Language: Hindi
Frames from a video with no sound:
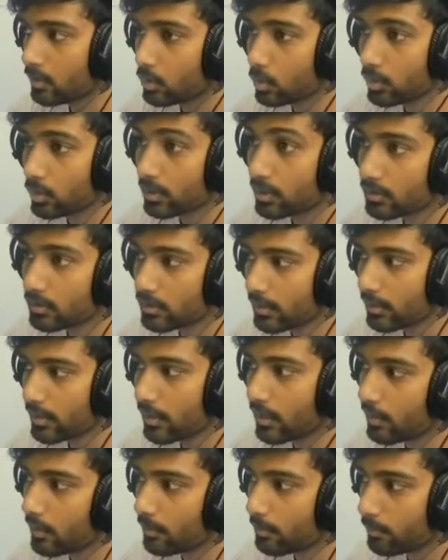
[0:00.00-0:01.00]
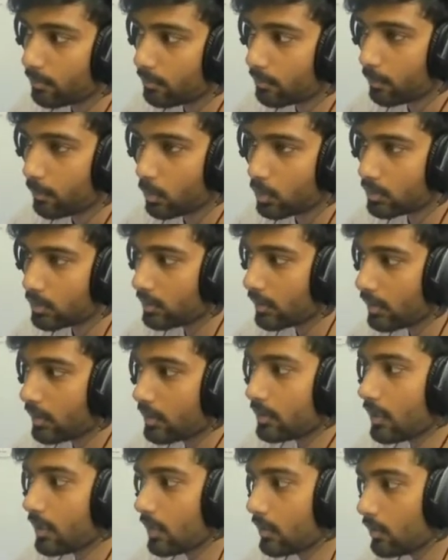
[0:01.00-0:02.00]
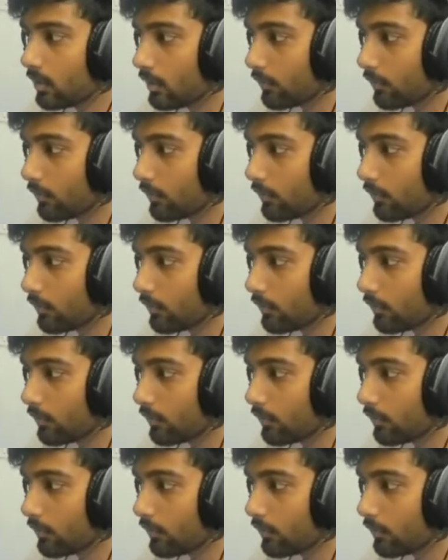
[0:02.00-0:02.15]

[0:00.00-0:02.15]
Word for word: तू किल्स निकाल या पोजिशन के लिए जा